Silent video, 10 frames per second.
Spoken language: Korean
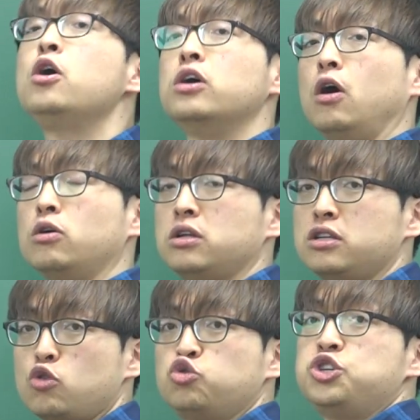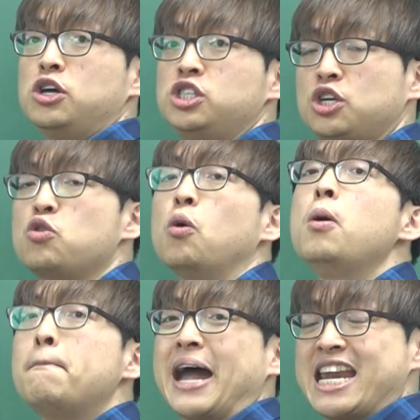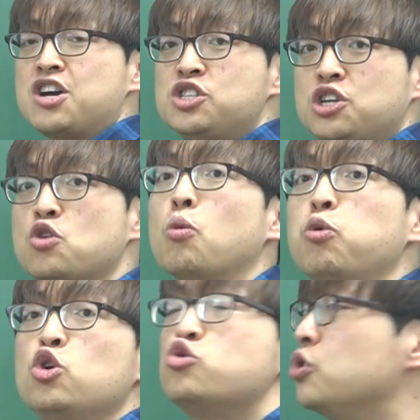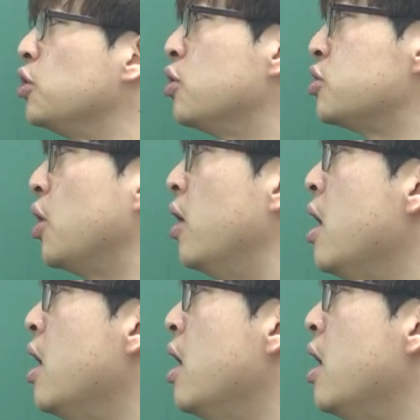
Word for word: 어, 떤 이렇게 구현시키고, 발현시키고, 보여주는 거죠.